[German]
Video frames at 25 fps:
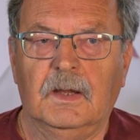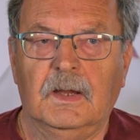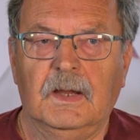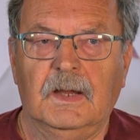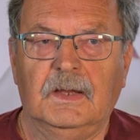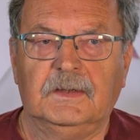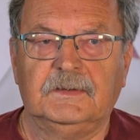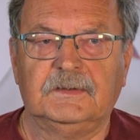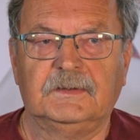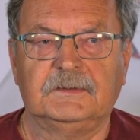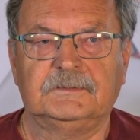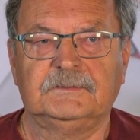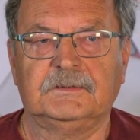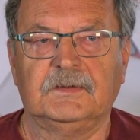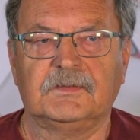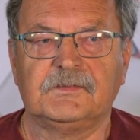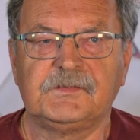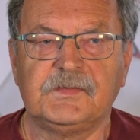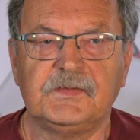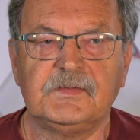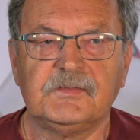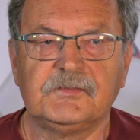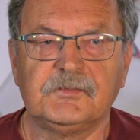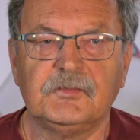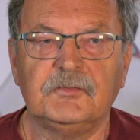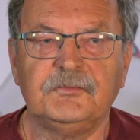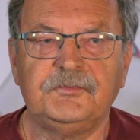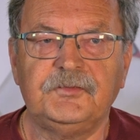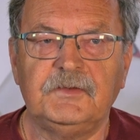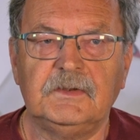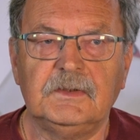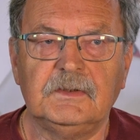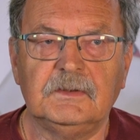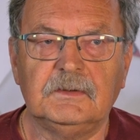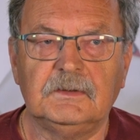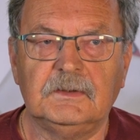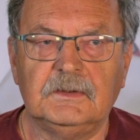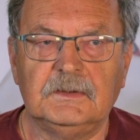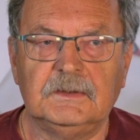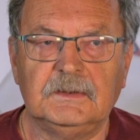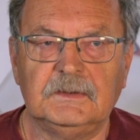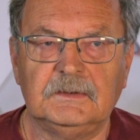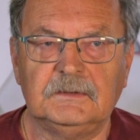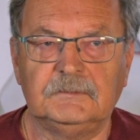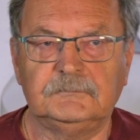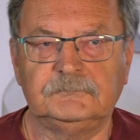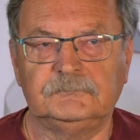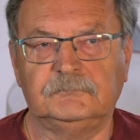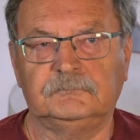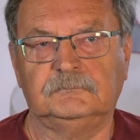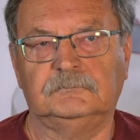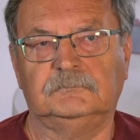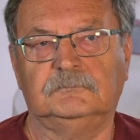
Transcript: Ach, das sind so viele. Äh,